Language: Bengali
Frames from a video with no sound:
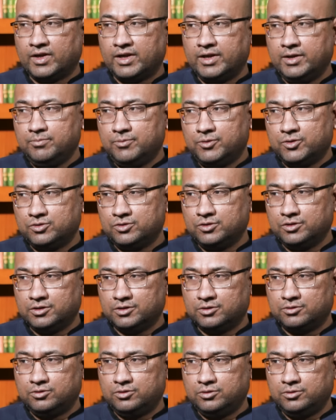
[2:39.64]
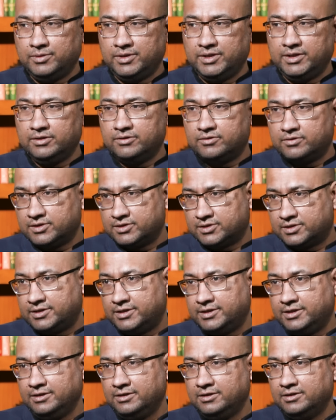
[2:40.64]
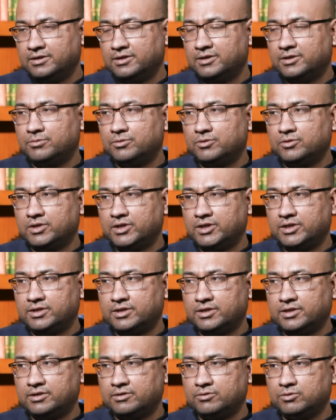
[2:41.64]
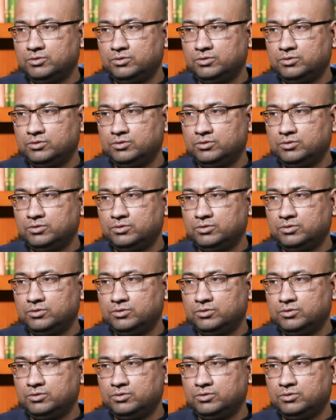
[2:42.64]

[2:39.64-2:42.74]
এই প্রশ্নটা খুবই ইন্টারেস্টিং এবং এটার